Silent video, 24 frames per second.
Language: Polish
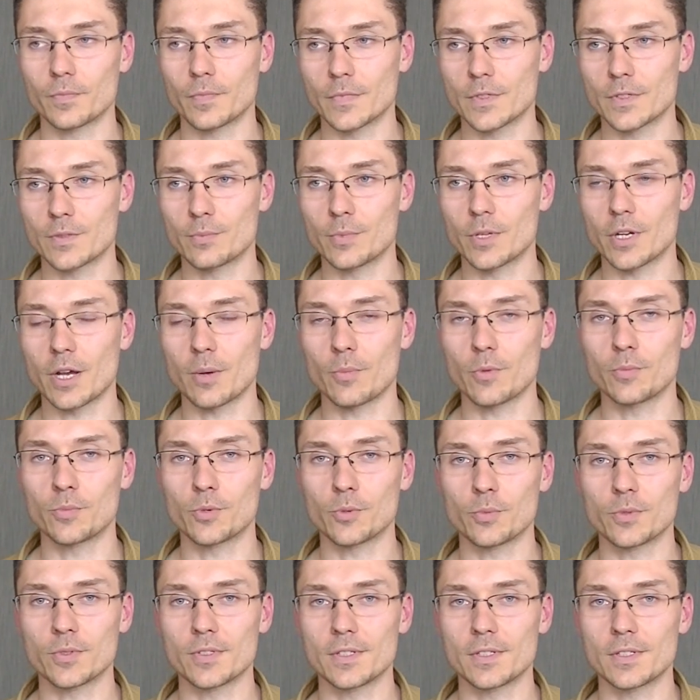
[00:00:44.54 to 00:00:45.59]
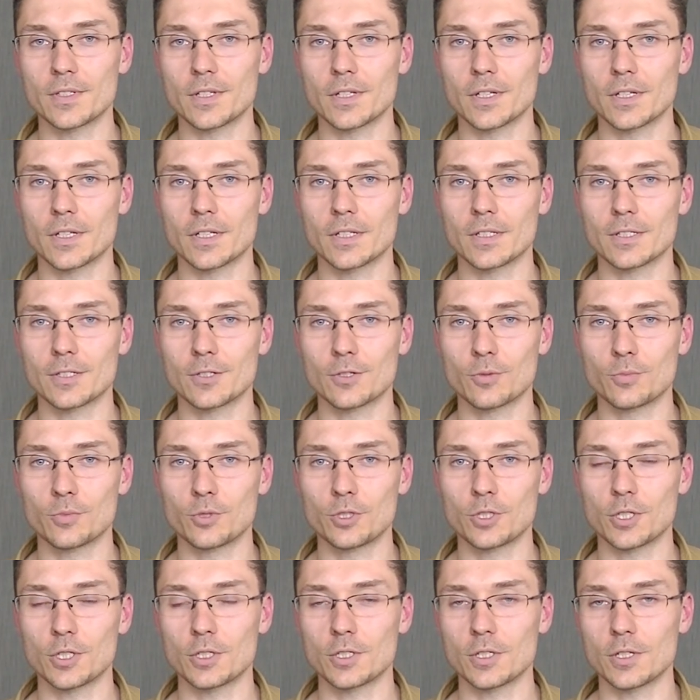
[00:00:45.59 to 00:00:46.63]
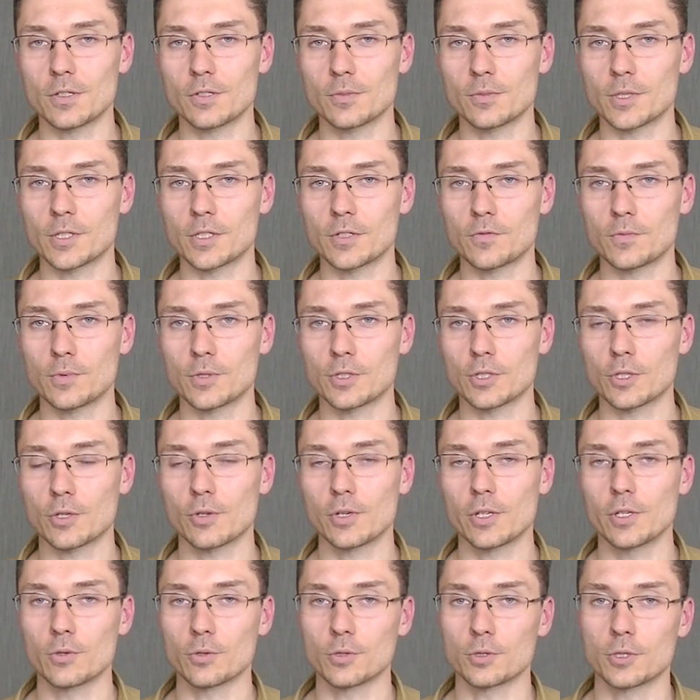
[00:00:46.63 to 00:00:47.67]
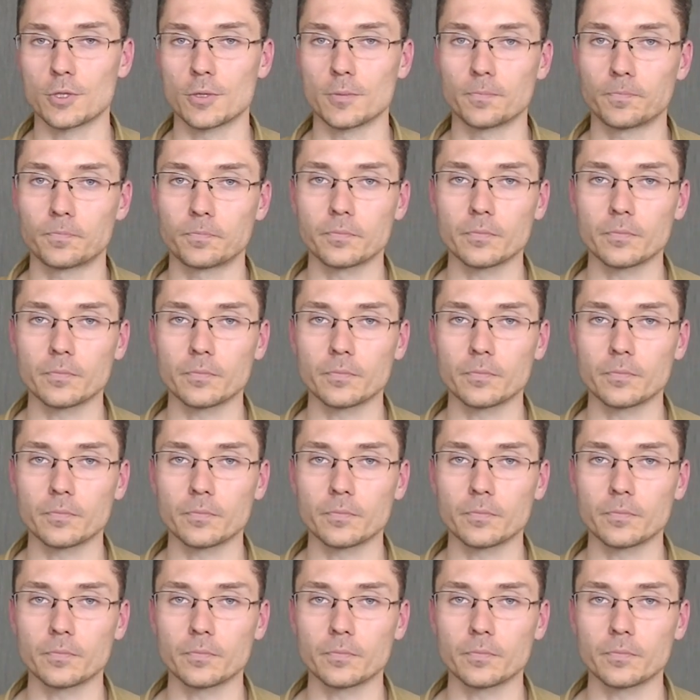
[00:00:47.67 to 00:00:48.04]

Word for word: zbieramy propozycje, co byście chcieli zobaczyć w pierwszej kolejności.